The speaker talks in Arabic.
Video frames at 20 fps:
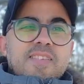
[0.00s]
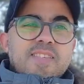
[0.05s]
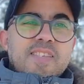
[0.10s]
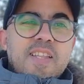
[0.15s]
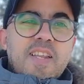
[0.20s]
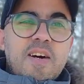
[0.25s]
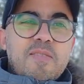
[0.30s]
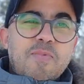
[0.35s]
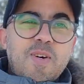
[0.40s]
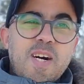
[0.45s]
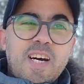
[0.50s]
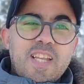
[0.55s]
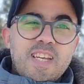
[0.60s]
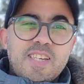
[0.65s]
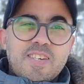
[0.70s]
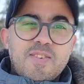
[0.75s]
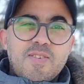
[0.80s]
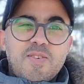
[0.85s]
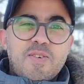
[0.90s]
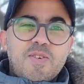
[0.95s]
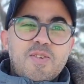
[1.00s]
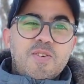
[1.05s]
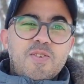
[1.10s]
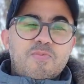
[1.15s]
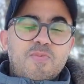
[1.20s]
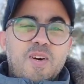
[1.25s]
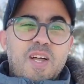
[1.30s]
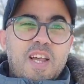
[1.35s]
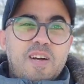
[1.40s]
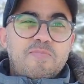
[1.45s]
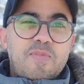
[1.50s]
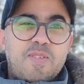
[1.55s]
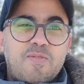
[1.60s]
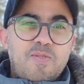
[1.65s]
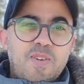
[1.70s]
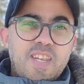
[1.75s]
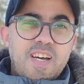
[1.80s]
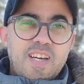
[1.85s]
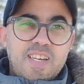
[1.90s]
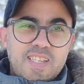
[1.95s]
السلام عليكم ورحمة
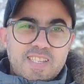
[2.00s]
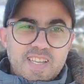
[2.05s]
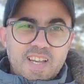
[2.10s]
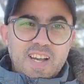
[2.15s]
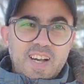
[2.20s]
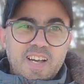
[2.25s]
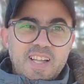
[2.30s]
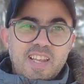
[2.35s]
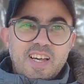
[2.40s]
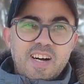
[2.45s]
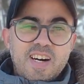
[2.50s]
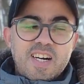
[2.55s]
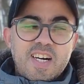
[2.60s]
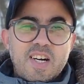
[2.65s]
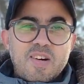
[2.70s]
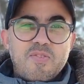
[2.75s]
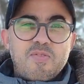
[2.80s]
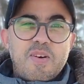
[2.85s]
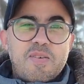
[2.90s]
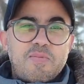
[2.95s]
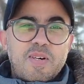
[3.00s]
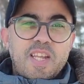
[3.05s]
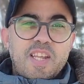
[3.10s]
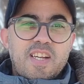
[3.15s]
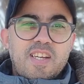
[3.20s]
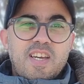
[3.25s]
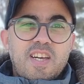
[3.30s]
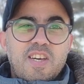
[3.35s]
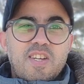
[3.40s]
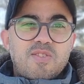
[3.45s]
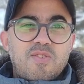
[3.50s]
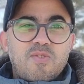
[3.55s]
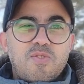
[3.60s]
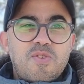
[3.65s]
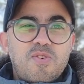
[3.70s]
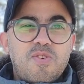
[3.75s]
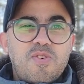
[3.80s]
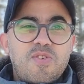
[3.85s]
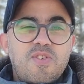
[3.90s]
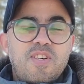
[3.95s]
الله تعالى
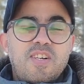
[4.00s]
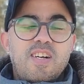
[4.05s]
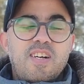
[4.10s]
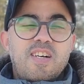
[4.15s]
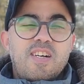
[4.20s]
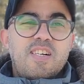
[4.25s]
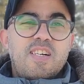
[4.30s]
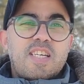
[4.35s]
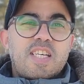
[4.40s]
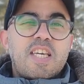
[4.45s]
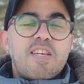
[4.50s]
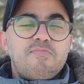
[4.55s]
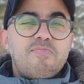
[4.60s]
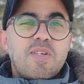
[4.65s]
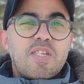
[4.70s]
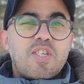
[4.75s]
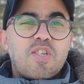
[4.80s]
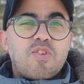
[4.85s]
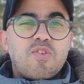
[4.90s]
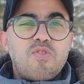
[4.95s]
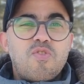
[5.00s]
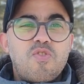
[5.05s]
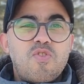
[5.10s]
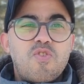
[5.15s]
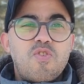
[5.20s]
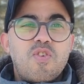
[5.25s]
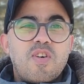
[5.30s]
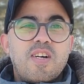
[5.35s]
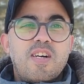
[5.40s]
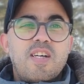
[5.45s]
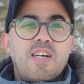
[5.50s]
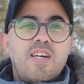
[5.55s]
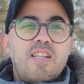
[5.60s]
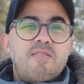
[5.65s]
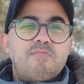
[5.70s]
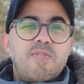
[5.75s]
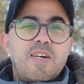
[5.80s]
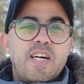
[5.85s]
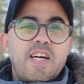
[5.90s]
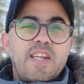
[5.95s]
وبركاته آه، كما شفتوا آه،
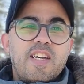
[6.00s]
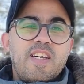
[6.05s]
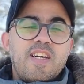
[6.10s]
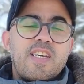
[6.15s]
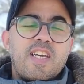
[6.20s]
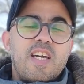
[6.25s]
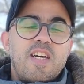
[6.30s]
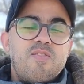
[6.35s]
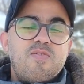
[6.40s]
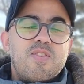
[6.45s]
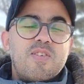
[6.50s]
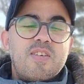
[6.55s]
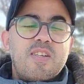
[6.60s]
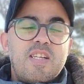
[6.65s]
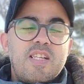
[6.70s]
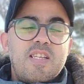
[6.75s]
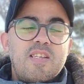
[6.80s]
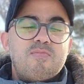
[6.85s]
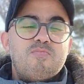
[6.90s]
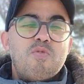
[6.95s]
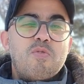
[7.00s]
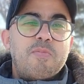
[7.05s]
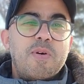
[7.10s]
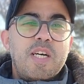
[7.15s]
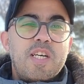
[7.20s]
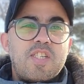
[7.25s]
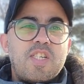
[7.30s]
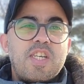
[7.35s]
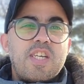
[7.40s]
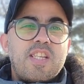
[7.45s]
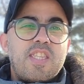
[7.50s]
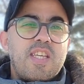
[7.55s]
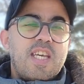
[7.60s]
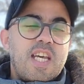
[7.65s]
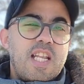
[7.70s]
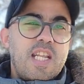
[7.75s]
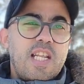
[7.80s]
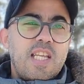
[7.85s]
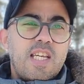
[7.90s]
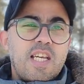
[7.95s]
البارح كان المباشر
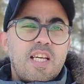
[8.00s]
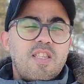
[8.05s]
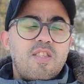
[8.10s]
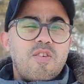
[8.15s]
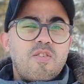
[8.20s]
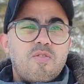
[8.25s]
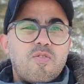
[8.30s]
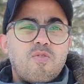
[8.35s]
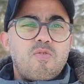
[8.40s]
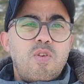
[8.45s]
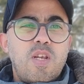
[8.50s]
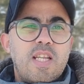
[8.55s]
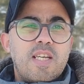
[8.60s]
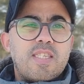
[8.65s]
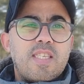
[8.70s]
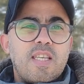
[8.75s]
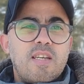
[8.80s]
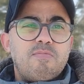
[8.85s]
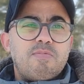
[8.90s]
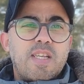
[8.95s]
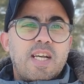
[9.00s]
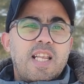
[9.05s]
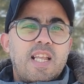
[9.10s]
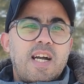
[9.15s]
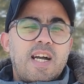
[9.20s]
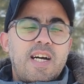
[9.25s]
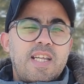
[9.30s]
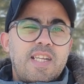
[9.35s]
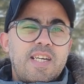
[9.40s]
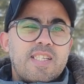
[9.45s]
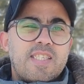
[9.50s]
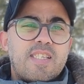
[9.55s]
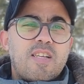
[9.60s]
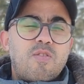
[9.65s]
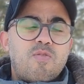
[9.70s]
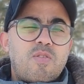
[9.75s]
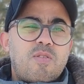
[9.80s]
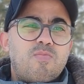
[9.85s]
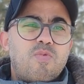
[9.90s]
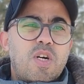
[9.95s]
ديالي اللي كنديرو كل سبت على قناة
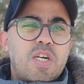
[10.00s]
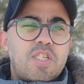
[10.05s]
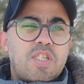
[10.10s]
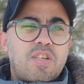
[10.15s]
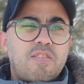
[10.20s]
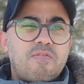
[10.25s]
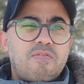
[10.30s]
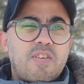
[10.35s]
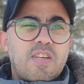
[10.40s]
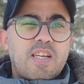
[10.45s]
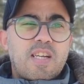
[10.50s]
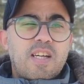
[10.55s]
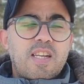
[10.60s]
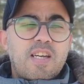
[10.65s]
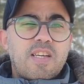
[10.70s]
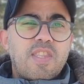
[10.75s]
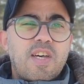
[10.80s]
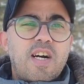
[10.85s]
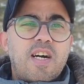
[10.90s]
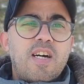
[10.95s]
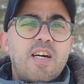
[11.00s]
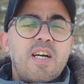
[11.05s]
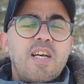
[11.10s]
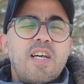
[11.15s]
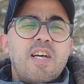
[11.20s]
صوت المهاجرين في كندا